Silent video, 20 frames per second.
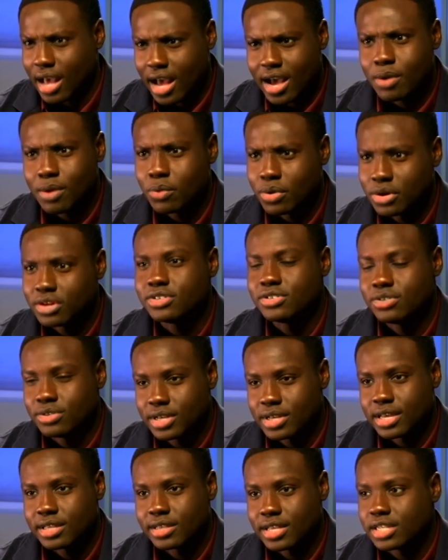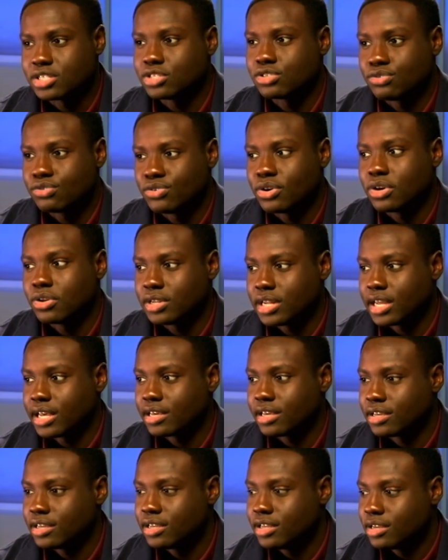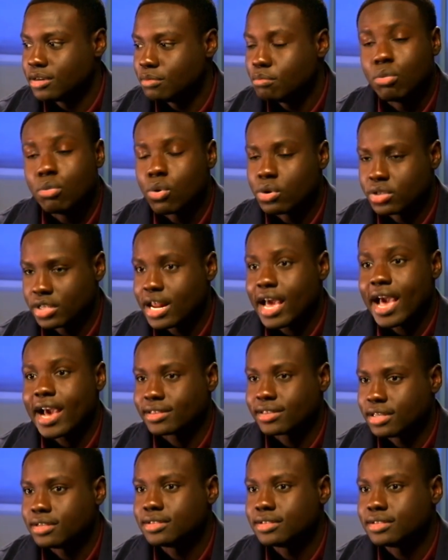entonces yo dije, quiero hacer eso, quiero algo más que